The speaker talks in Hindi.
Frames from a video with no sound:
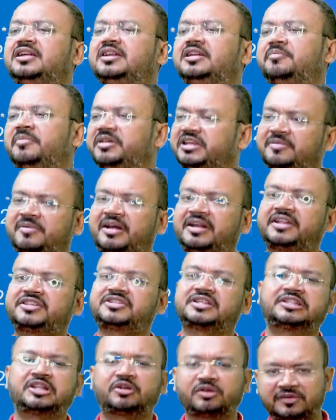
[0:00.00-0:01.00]
मैं ये मान के
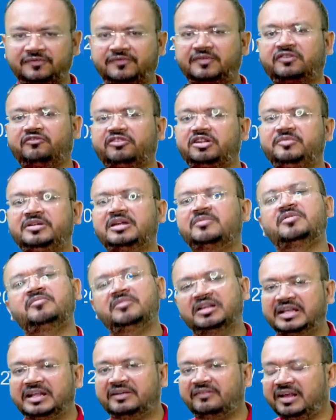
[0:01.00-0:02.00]
चलता हूं कि फरवरी भी हमें
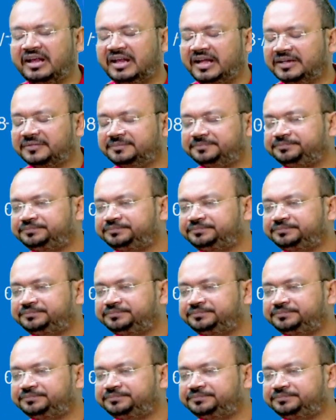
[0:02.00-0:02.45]
मिलने वाला है